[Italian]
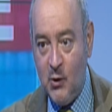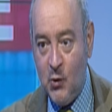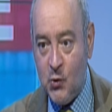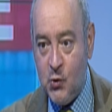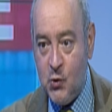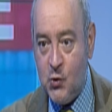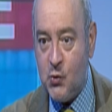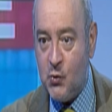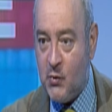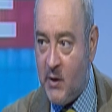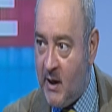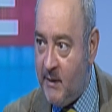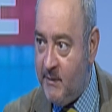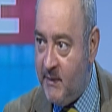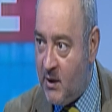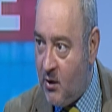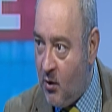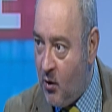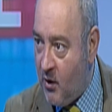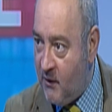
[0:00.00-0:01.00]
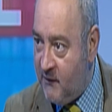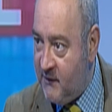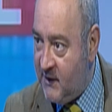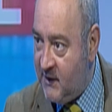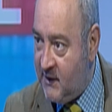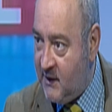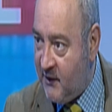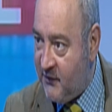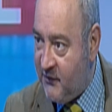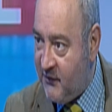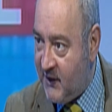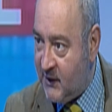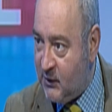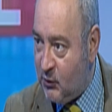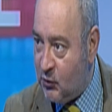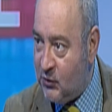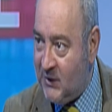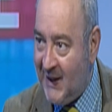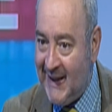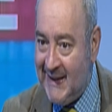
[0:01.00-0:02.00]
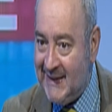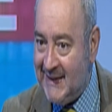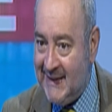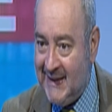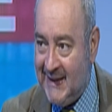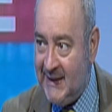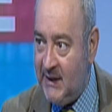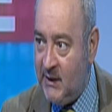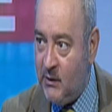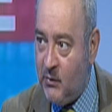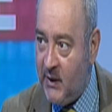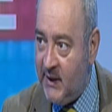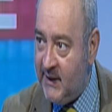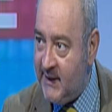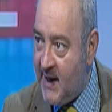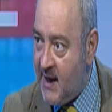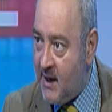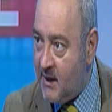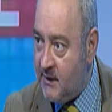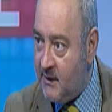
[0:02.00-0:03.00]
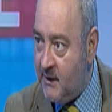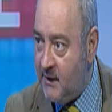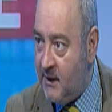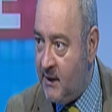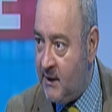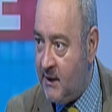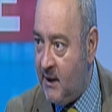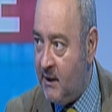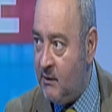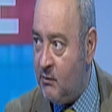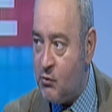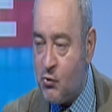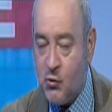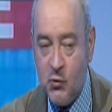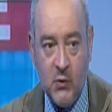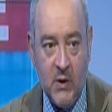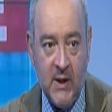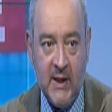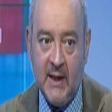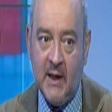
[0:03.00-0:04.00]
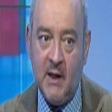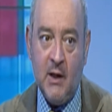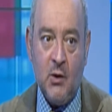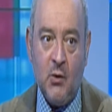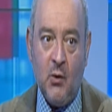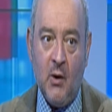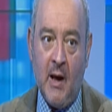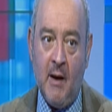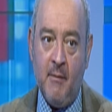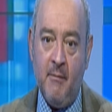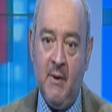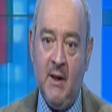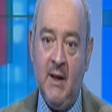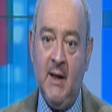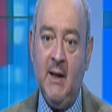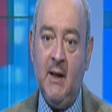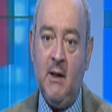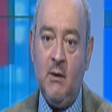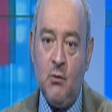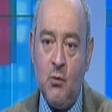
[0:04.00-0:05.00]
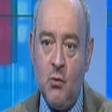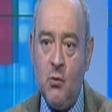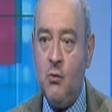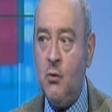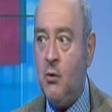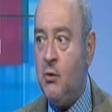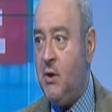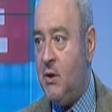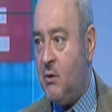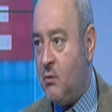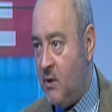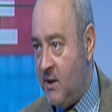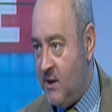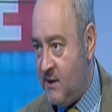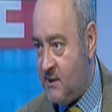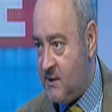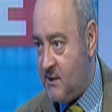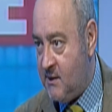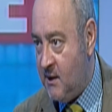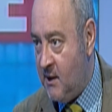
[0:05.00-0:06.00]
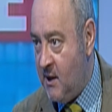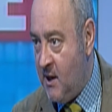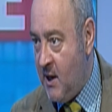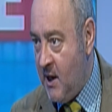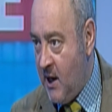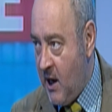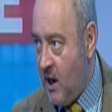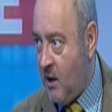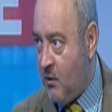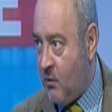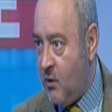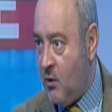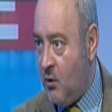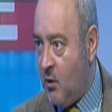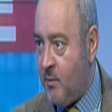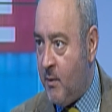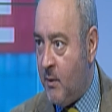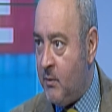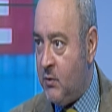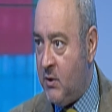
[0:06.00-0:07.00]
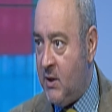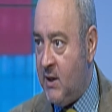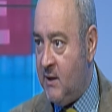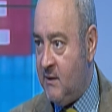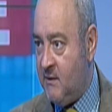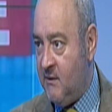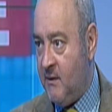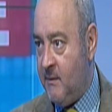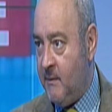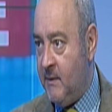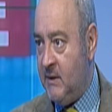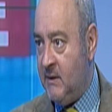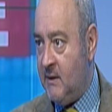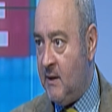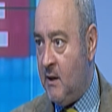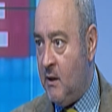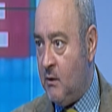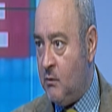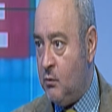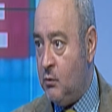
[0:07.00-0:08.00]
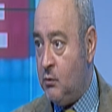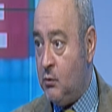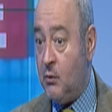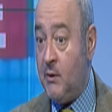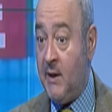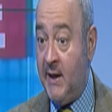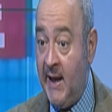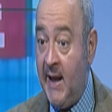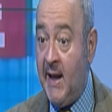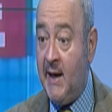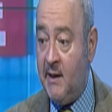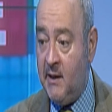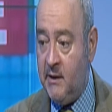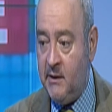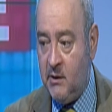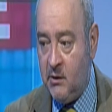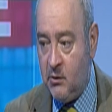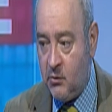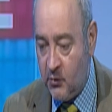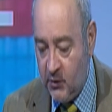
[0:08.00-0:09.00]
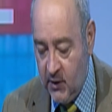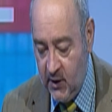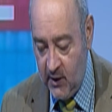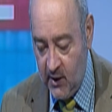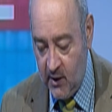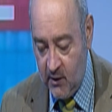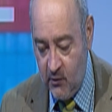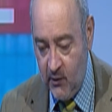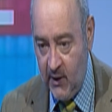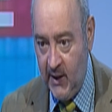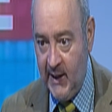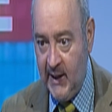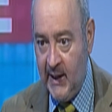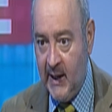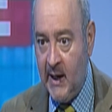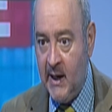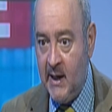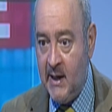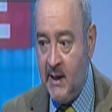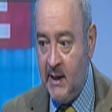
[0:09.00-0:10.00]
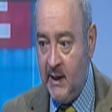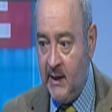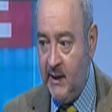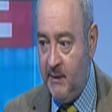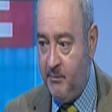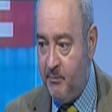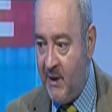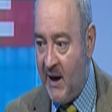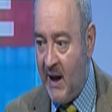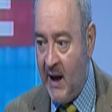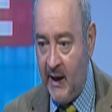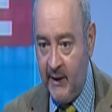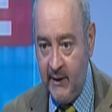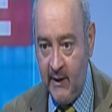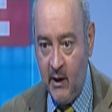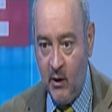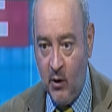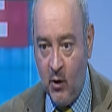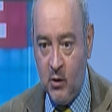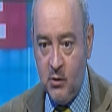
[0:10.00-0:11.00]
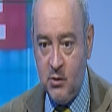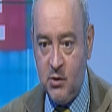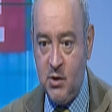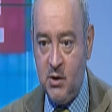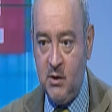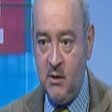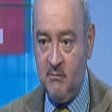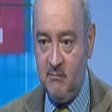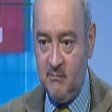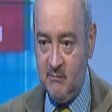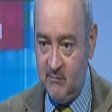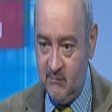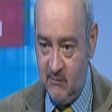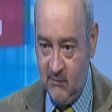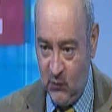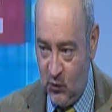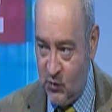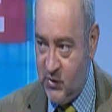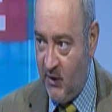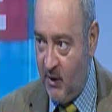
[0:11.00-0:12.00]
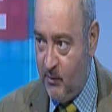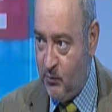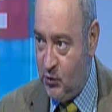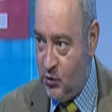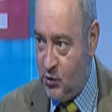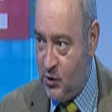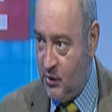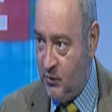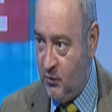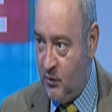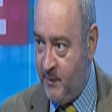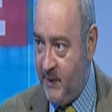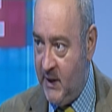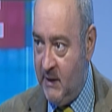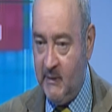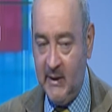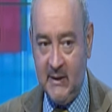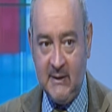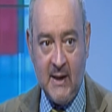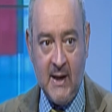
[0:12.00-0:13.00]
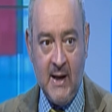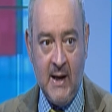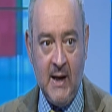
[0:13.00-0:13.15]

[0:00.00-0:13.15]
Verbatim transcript: lo tsunami Covid ha fatto tanti di quei danni che sono incalcolabili uno di questi è quello proprio relativamente alla cultura e all'editoria, quella libraria. Oggi lo stavamo dicendo prima, tra